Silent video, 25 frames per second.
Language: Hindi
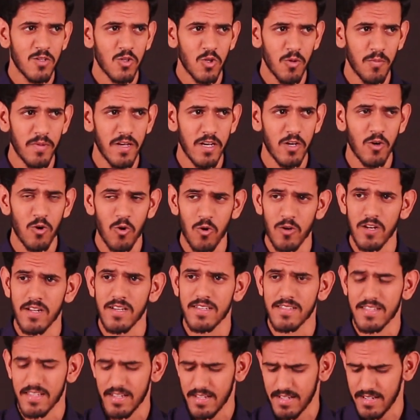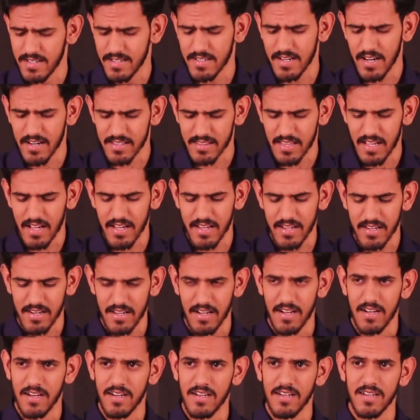तुम्हें खोने से डरता है
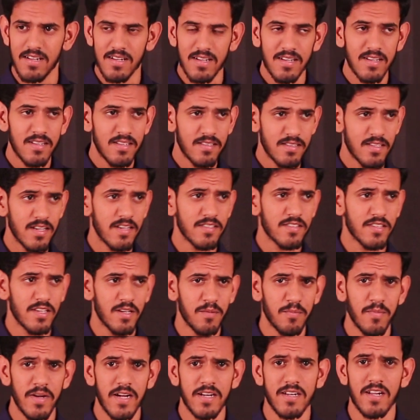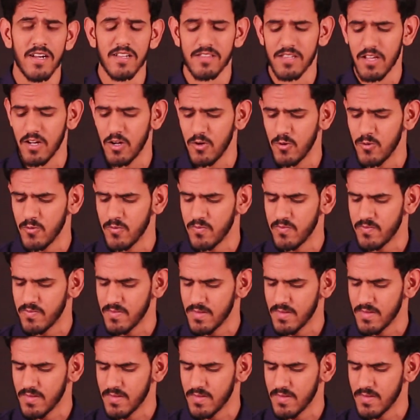ना जैसे मैं डरता हूँ